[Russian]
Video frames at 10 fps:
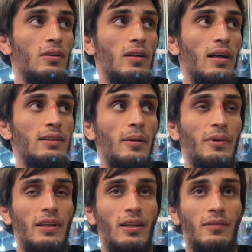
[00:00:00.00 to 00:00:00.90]
А
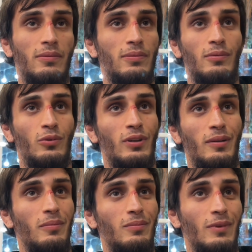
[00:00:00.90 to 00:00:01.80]
соперников уже,
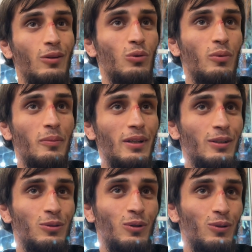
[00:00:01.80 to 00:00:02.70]
я думаю, мне не
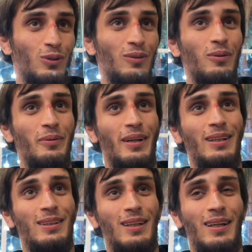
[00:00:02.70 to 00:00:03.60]
стоит уже
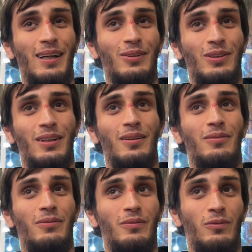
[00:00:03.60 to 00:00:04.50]
выбирать, так как уже
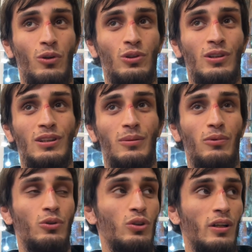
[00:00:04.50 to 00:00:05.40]
возраст и
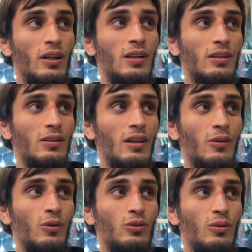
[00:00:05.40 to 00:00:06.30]
плюс рекорд не
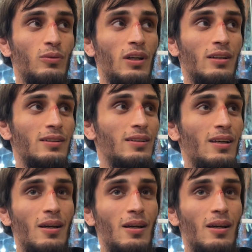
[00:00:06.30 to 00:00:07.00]
такой, чтобы сейчас